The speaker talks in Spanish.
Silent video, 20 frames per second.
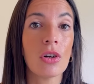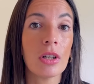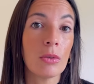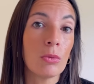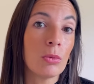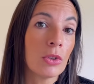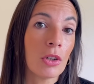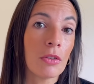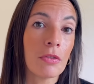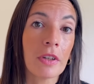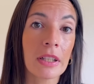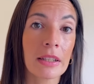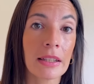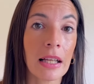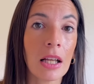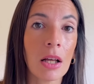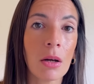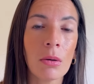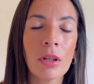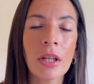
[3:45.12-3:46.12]
una oferta
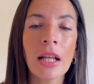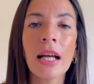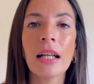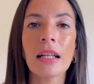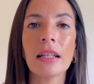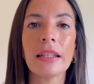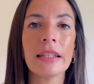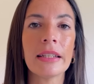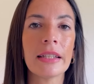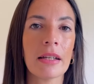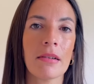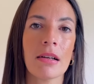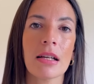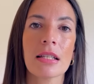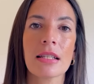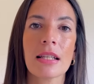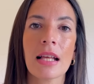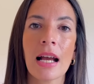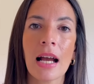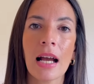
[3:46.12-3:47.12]
laboral y te
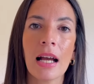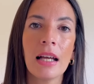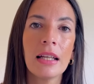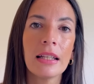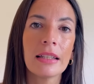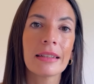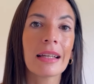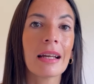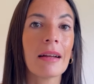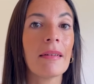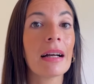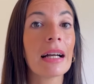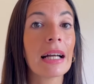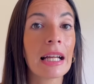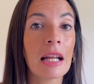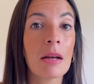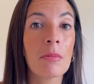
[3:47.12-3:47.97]
vas a trabajar a